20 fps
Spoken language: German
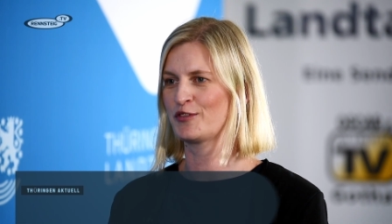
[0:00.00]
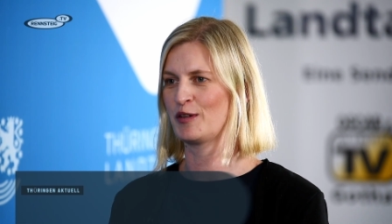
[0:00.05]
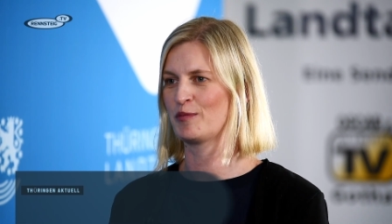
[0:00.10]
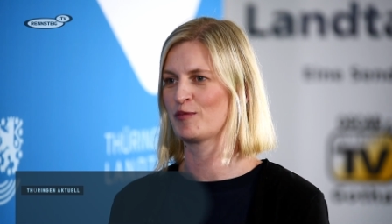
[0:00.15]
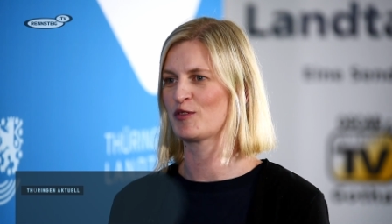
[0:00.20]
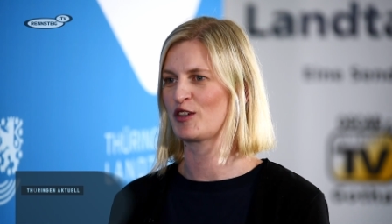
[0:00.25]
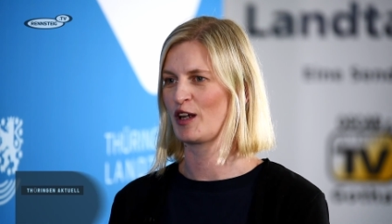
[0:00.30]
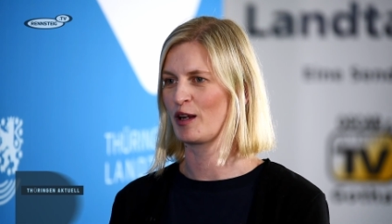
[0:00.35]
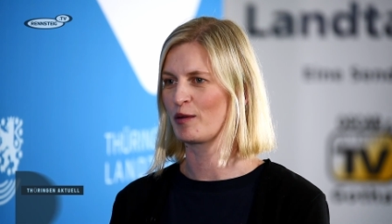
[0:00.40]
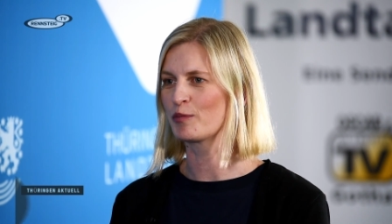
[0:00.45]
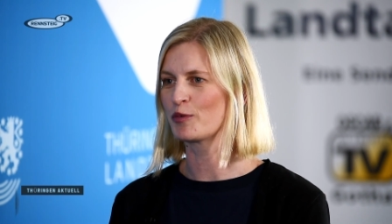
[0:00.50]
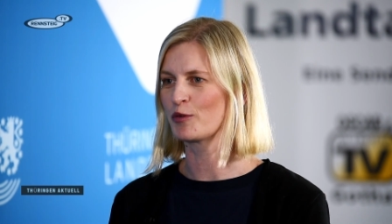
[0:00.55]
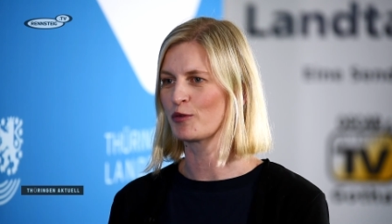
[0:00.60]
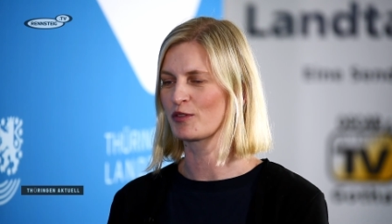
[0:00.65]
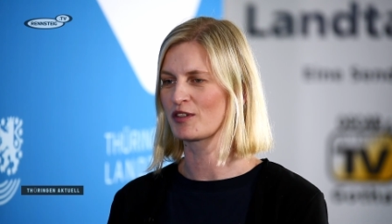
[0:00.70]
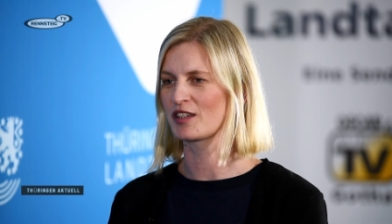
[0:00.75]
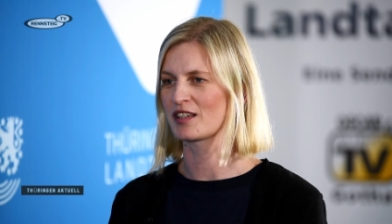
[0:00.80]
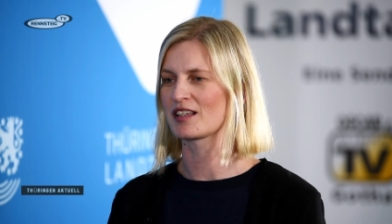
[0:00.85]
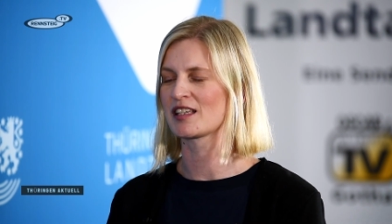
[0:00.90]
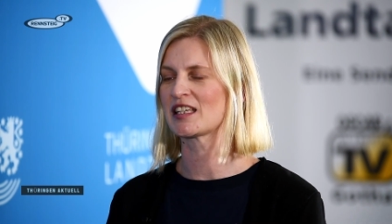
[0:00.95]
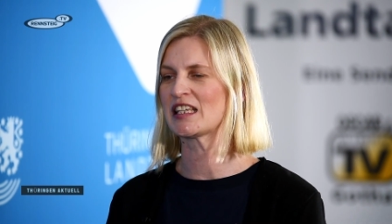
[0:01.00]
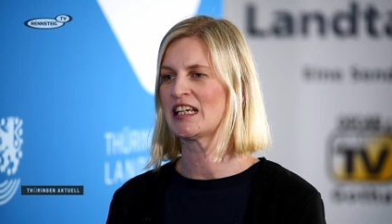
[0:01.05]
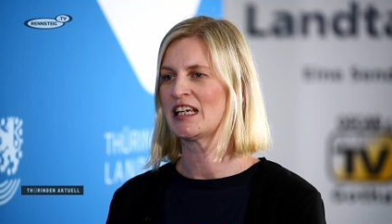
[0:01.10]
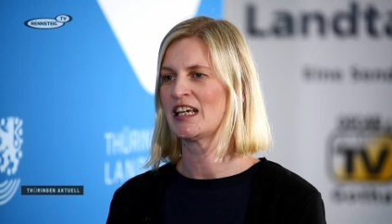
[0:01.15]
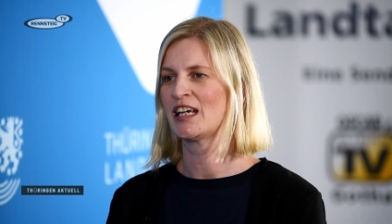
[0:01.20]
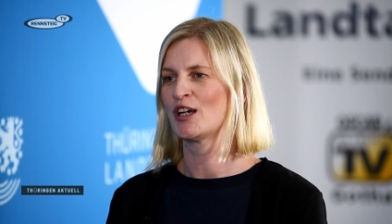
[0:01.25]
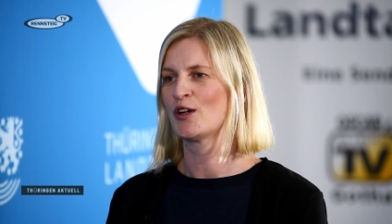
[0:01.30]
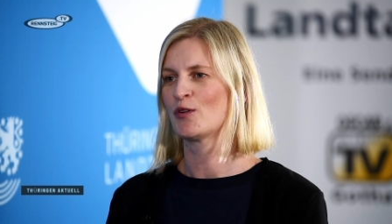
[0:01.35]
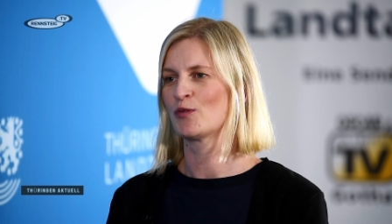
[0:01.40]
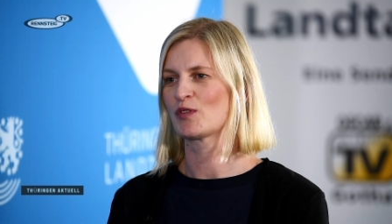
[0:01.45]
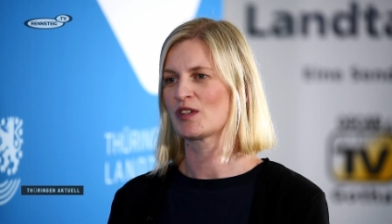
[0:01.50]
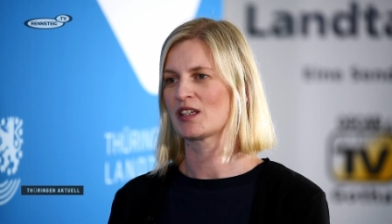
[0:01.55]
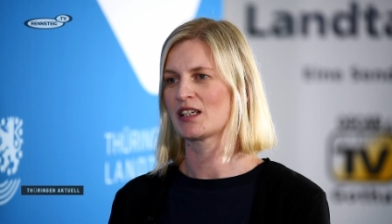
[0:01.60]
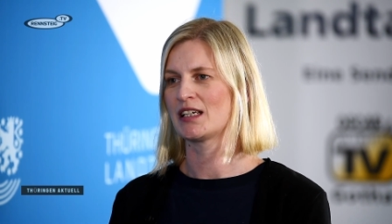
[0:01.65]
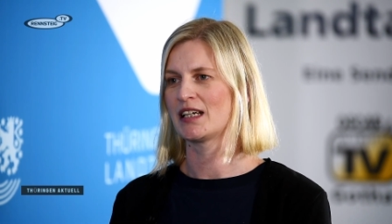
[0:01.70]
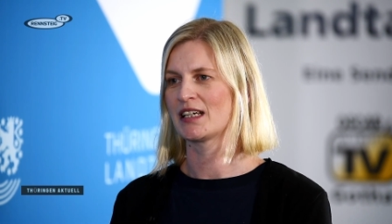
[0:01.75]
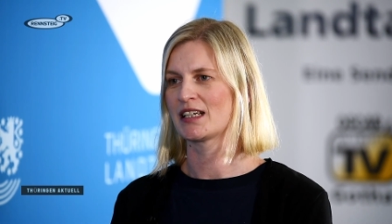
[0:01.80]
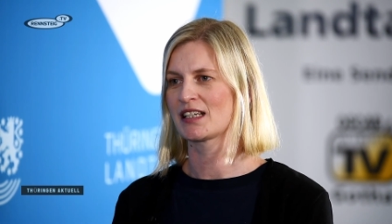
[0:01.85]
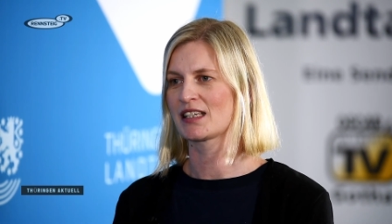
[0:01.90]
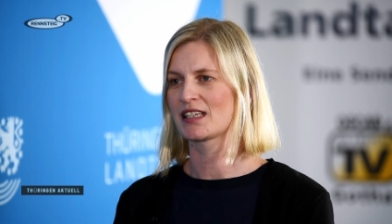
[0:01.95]
auf dem Standpunkt, dass
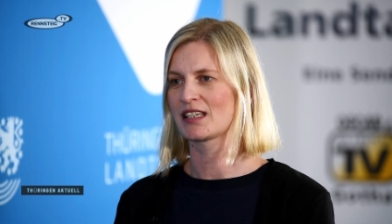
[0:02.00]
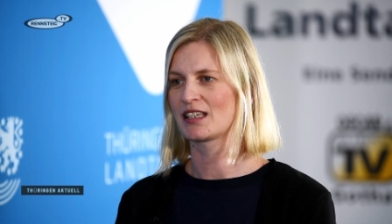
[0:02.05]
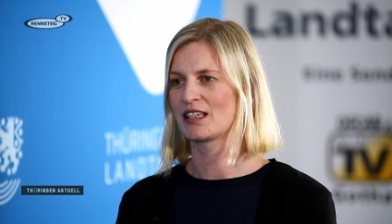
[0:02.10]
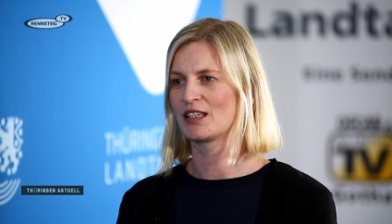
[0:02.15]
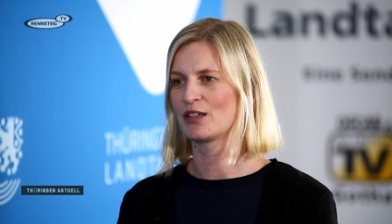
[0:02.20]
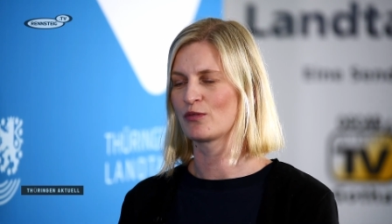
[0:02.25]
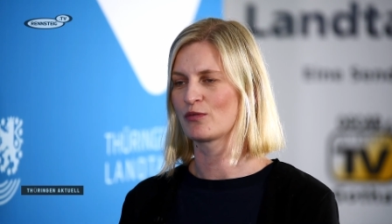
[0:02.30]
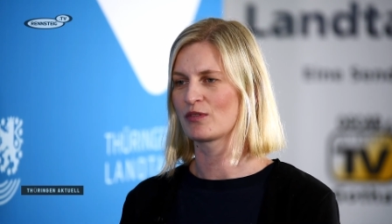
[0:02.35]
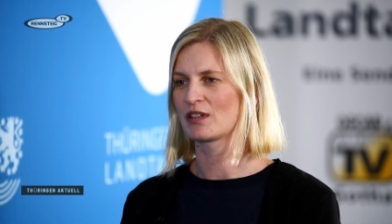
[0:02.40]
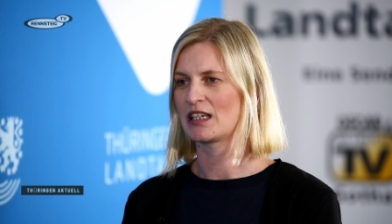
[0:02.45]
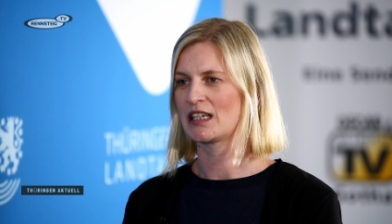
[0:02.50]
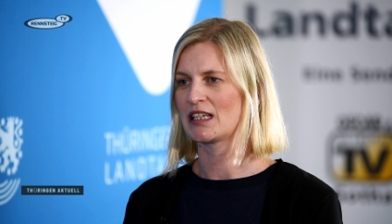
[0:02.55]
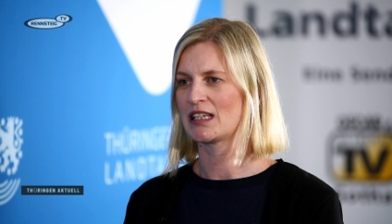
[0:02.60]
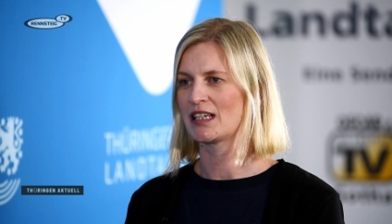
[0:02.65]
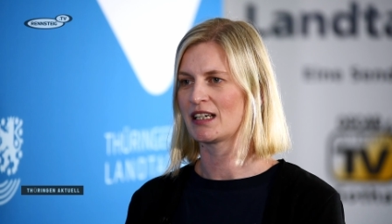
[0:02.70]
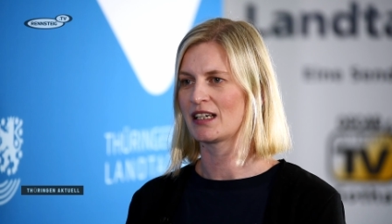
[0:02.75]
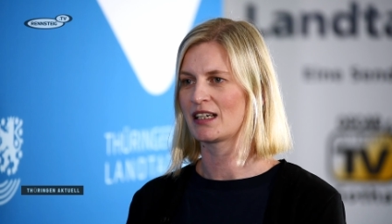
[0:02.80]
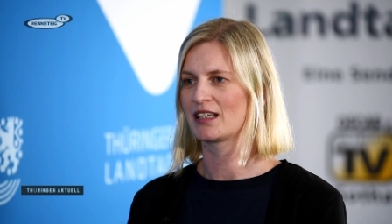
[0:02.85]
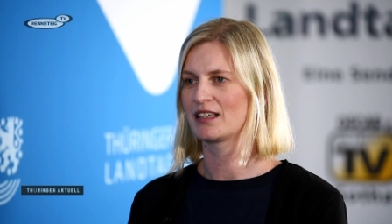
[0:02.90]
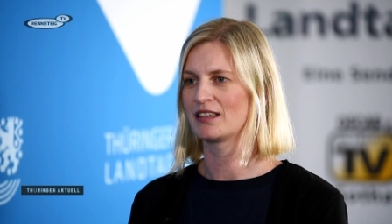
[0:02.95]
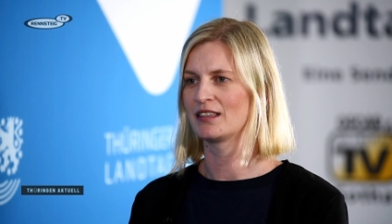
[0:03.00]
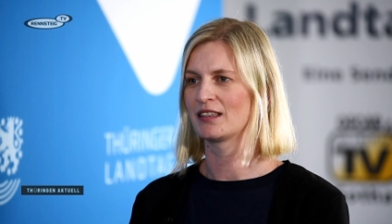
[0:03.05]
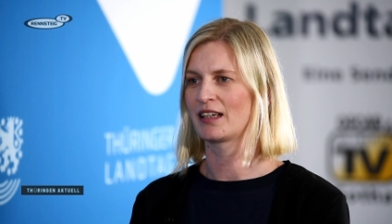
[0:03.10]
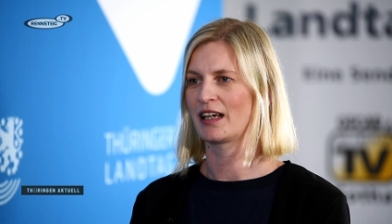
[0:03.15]
unsere Landesregierung da nach äh,